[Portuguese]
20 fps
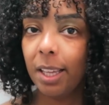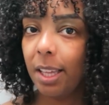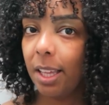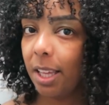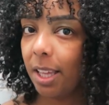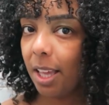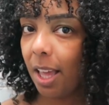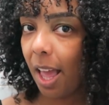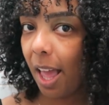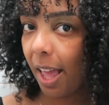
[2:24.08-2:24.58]

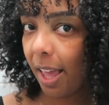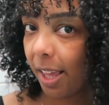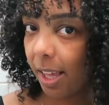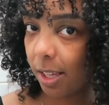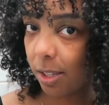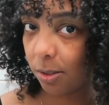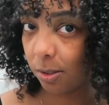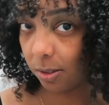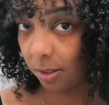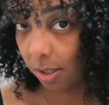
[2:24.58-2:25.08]
E é
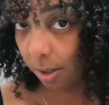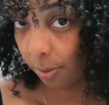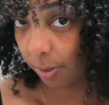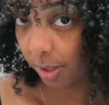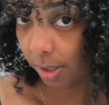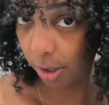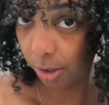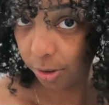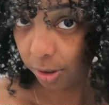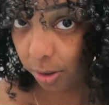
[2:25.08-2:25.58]
isso, então
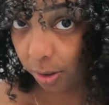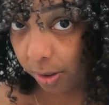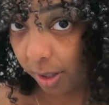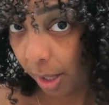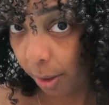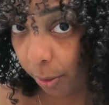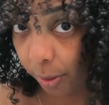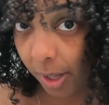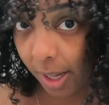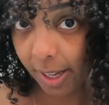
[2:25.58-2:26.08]
aqui ó, já tô
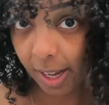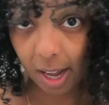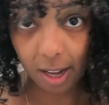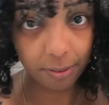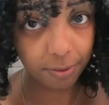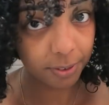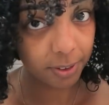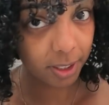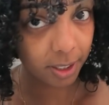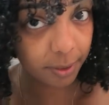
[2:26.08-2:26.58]
até no day
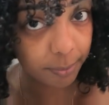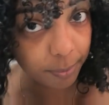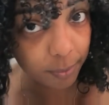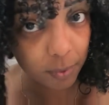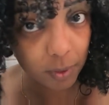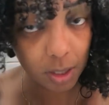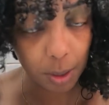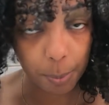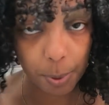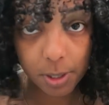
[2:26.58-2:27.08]
after,
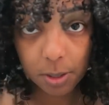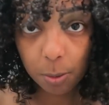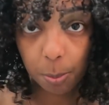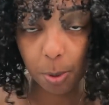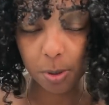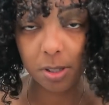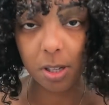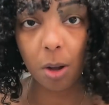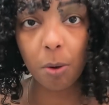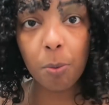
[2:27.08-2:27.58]
depois eu vou
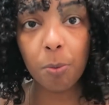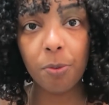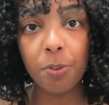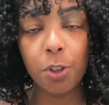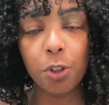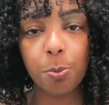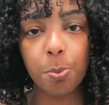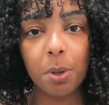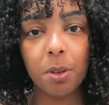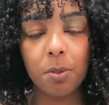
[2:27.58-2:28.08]
postar um
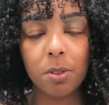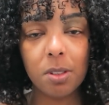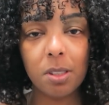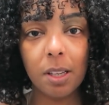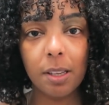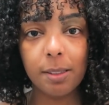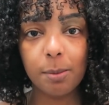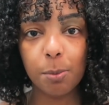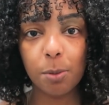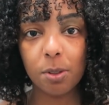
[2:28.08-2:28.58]
vídeo pra
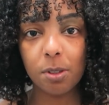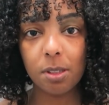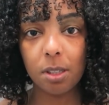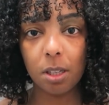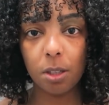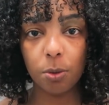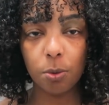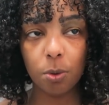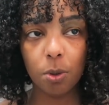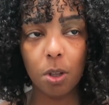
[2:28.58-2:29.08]
vocês
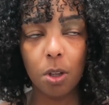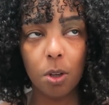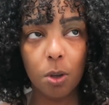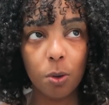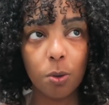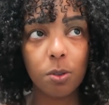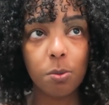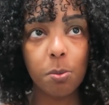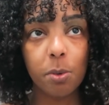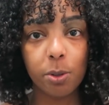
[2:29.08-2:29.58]
mostrando
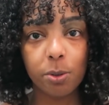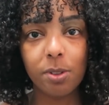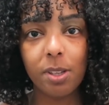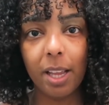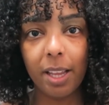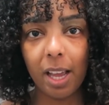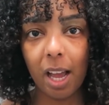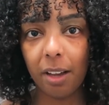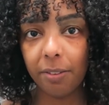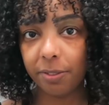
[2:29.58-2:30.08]
os meus
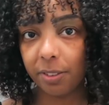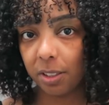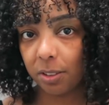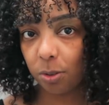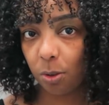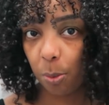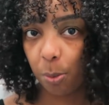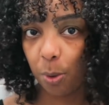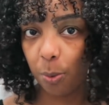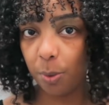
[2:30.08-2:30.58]
day
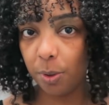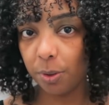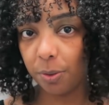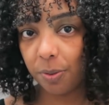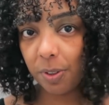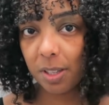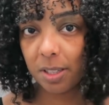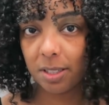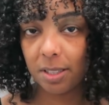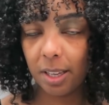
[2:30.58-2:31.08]
afters, como eu ando
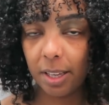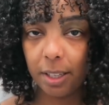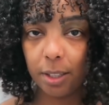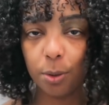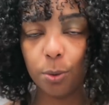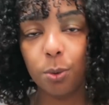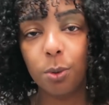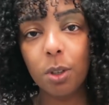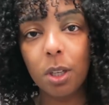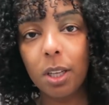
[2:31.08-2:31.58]

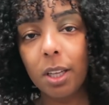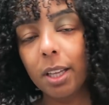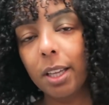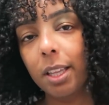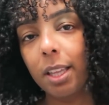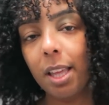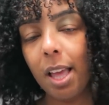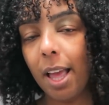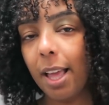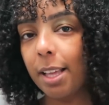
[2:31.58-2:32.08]
fazendo,
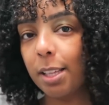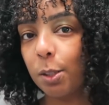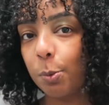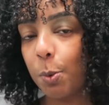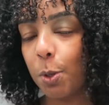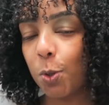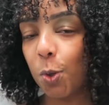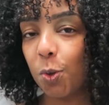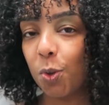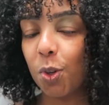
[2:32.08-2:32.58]
e é isso,
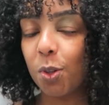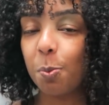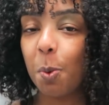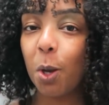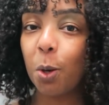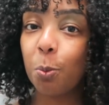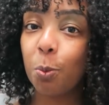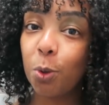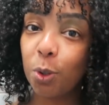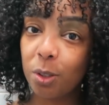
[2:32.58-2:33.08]
minha gente. Eu
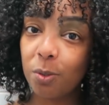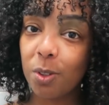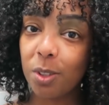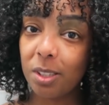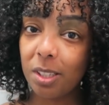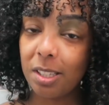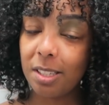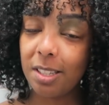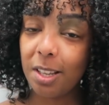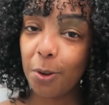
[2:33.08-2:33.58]
espero muito que
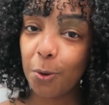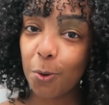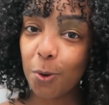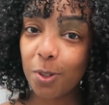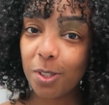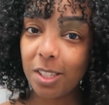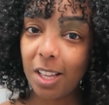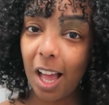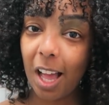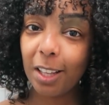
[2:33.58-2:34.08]
vocês tenham
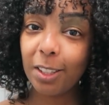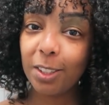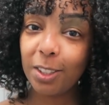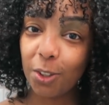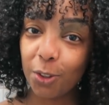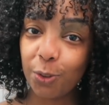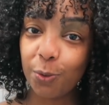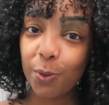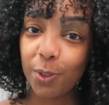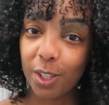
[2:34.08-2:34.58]
gostado.
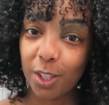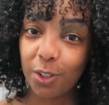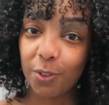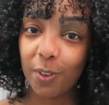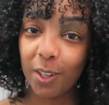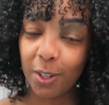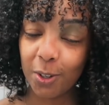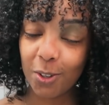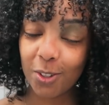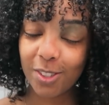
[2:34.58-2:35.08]
Então, se vocês
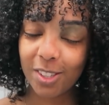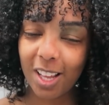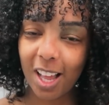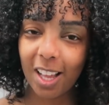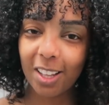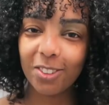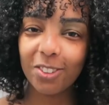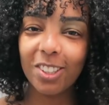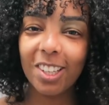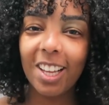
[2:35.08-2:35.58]
tiverem
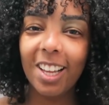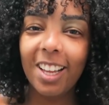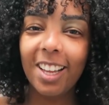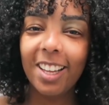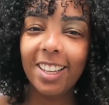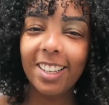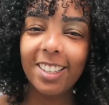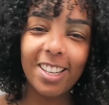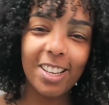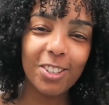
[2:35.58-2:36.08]
gostado,
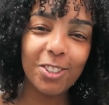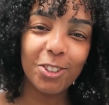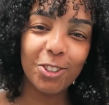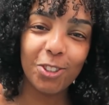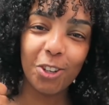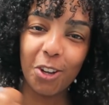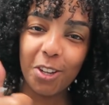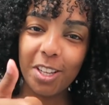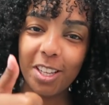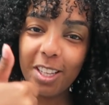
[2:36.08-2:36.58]
deixa o um
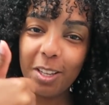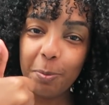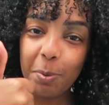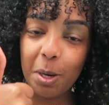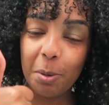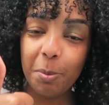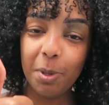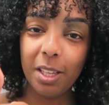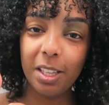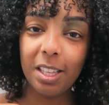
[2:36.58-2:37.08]
joinha aqui
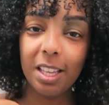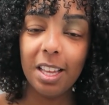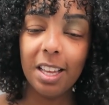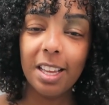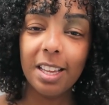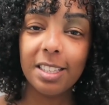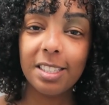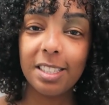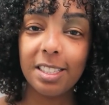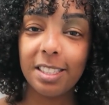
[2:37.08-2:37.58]
pra mim.
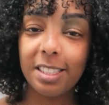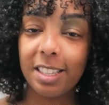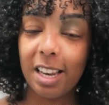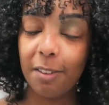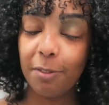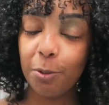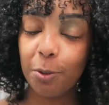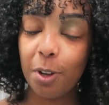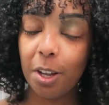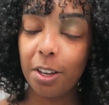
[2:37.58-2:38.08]
Se
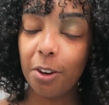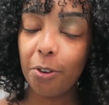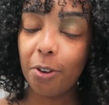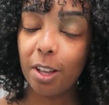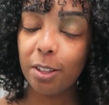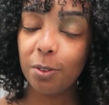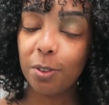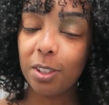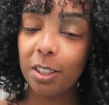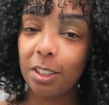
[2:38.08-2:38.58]
inscreve no canal
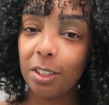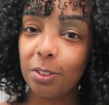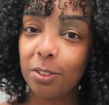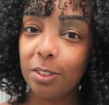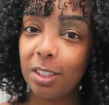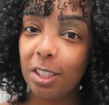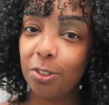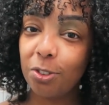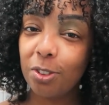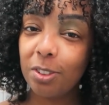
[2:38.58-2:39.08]
caso você não
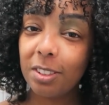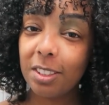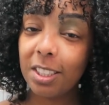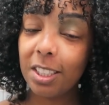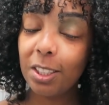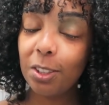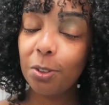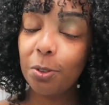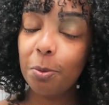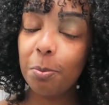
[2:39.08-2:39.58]
seja
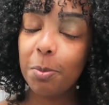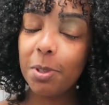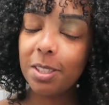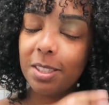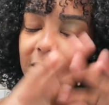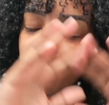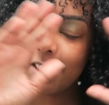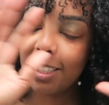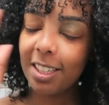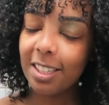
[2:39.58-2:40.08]
inscrito. Me
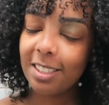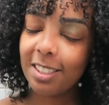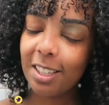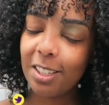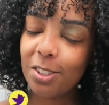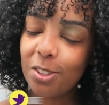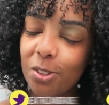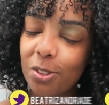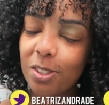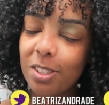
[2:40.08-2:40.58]
siga nas
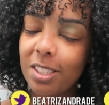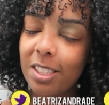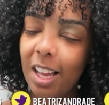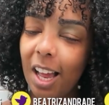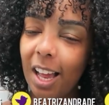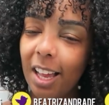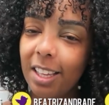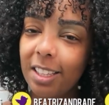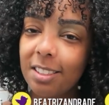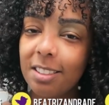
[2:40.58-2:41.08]
redes
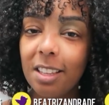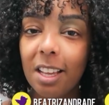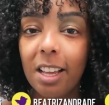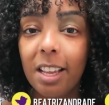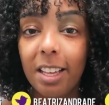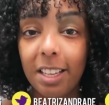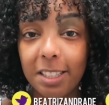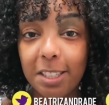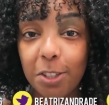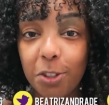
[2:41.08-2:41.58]
sociais.
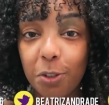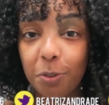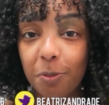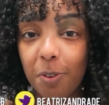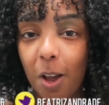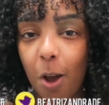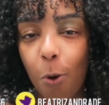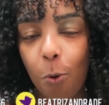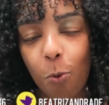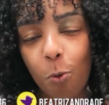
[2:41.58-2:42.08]
E se
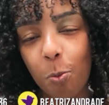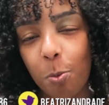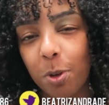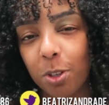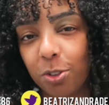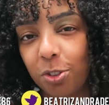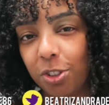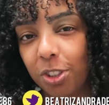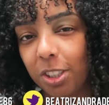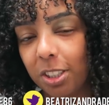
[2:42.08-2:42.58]
tiver
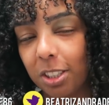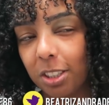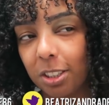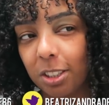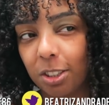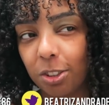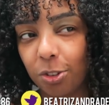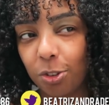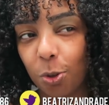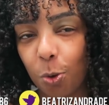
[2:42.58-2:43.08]
alguma dica
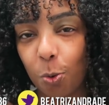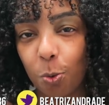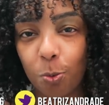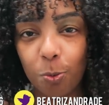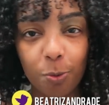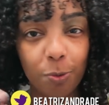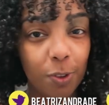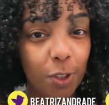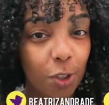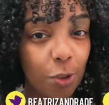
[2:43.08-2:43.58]
de
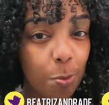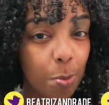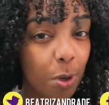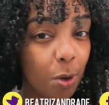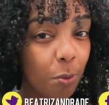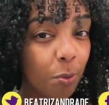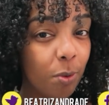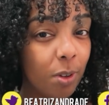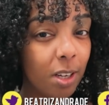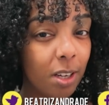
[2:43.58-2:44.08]
algum vídeo pra
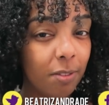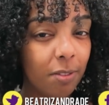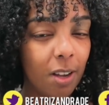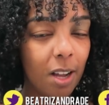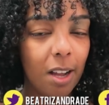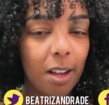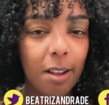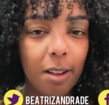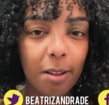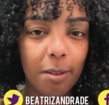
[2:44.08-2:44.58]
eu
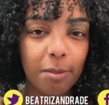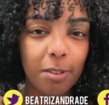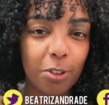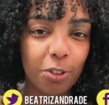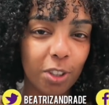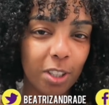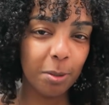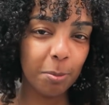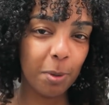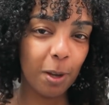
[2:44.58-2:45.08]
gravar,
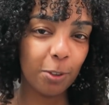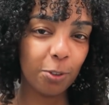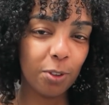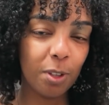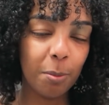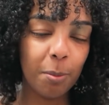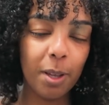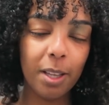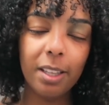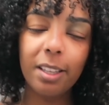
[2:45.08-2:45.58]
deixa aqui embaixo
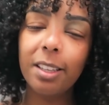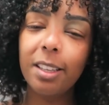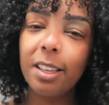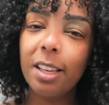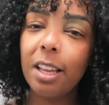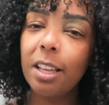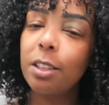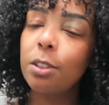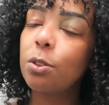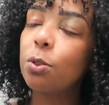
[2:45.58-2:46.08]
também.
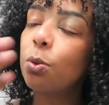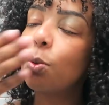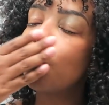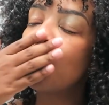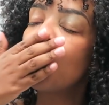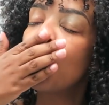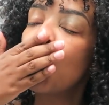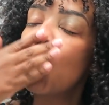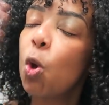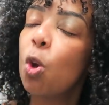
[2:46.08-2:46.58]
E é isso.
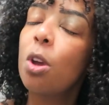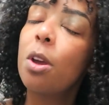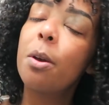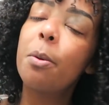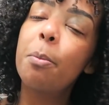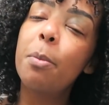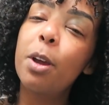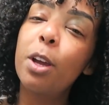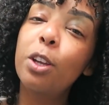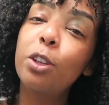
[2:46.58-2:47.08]

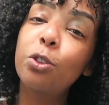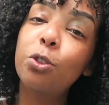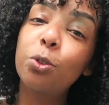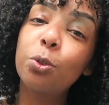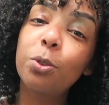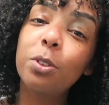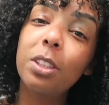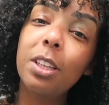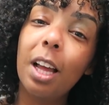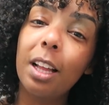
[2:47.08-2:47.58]

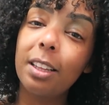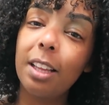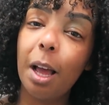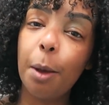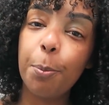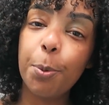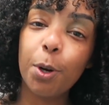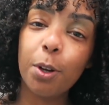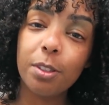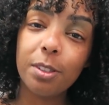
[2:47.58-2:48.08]
Beijo e até
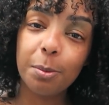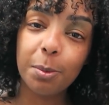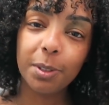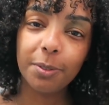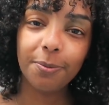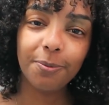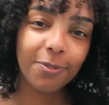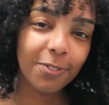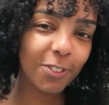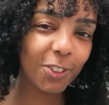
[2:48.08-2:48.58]
a próxima.
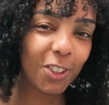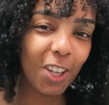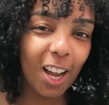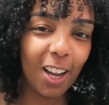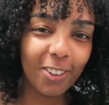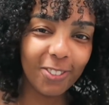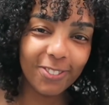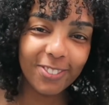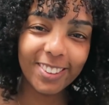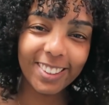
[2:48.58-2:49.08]

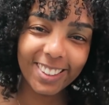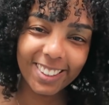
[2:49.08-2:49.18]
Tchau!